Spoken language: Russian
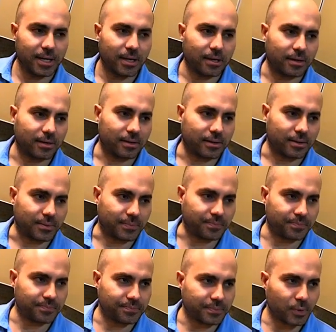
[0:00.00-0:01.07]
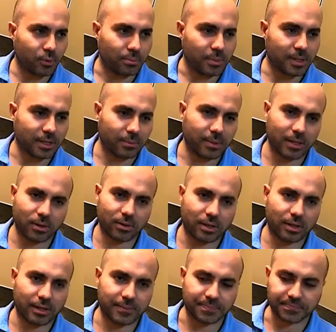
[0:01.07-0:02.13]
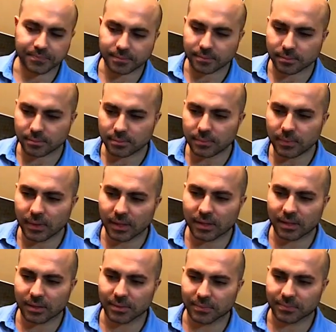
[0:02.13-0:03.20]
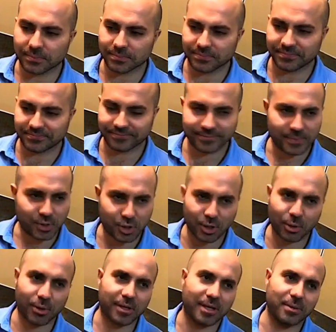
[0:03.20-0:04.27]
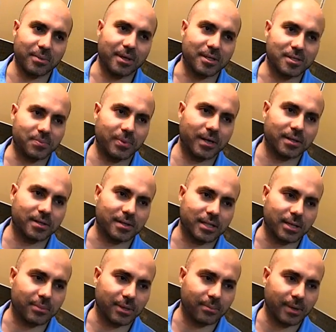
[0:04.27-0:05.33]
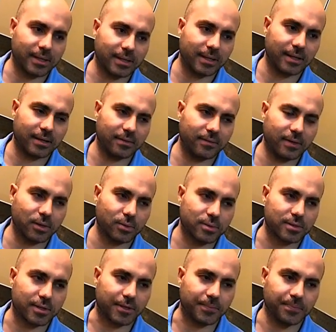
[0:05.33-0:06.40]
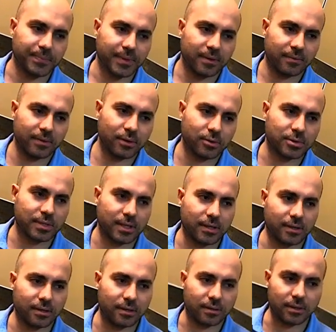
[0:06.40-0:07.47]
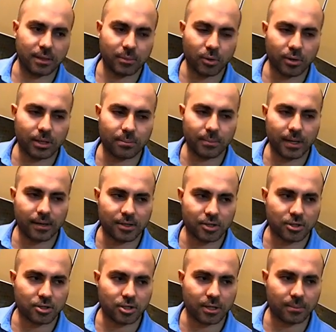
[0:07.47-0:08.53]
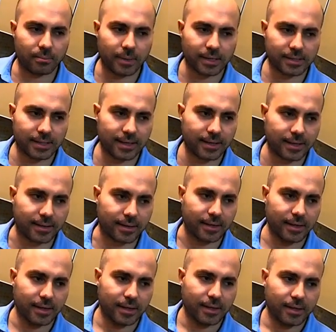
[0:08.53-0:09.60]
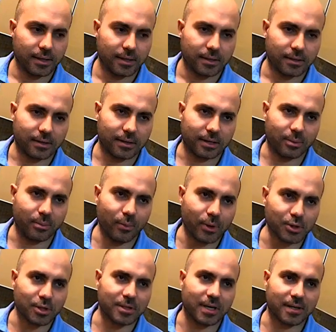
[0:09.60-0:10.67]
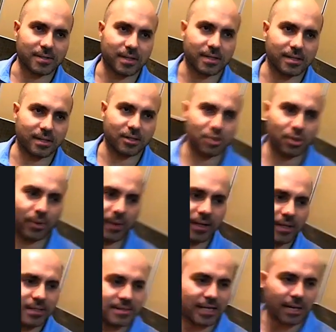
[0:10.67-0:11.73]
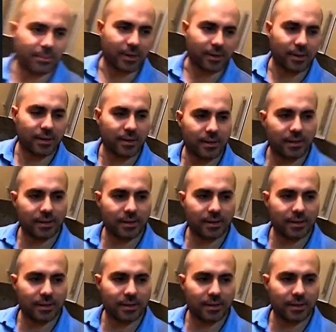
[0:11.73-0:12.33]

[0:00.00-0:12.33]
Ну, микробиология, она широкий имеет спектр, там и бактерии, и вирусы, Вирусы, угу. они намного мельче, чем бактерии. Э, можно так сказать, что... Бактерии, самый...